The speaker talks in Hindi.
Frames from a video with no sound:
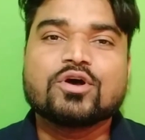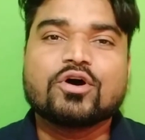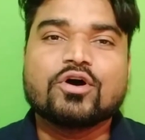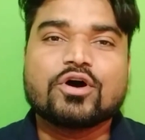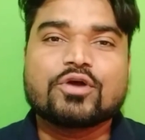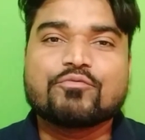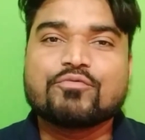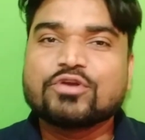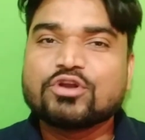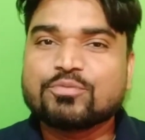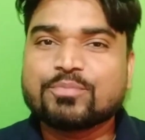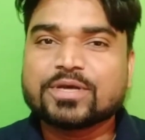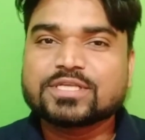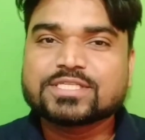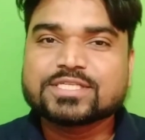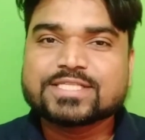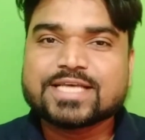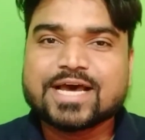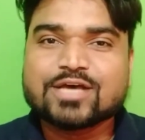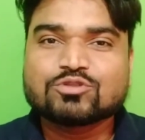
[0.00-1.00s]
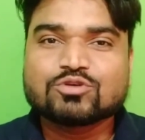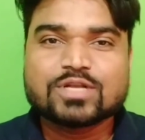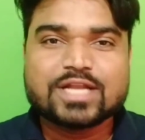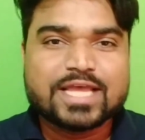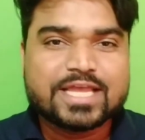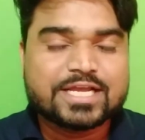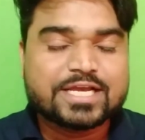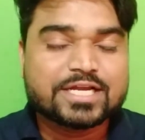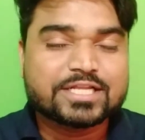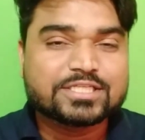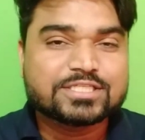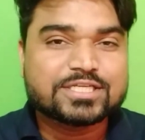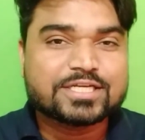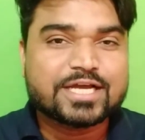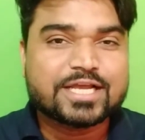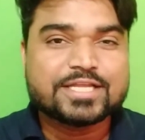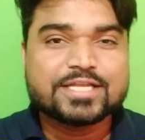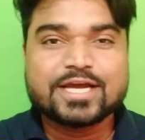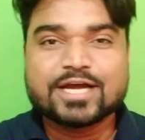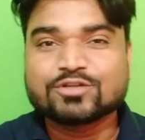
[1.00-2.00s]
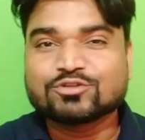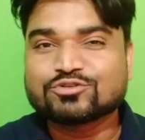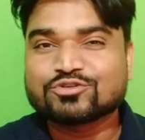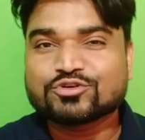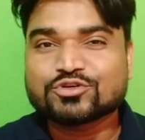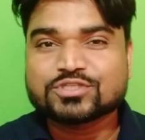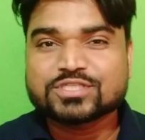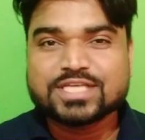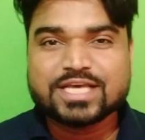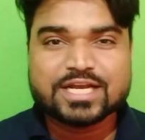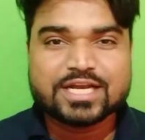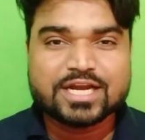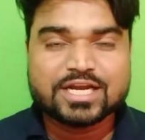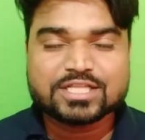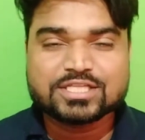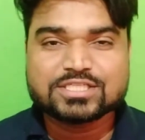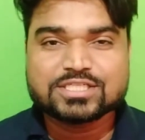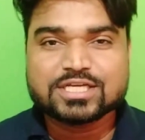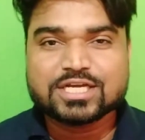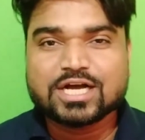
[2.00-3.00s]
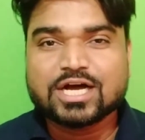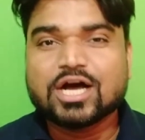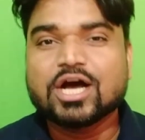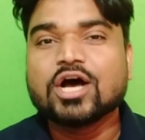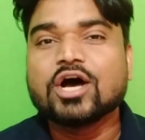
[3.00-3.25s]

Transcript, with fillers: और वीडियो पसंद आया तो लाइक कर दीजिएगा यार दोस्तों को शेयर कर दीजिएगा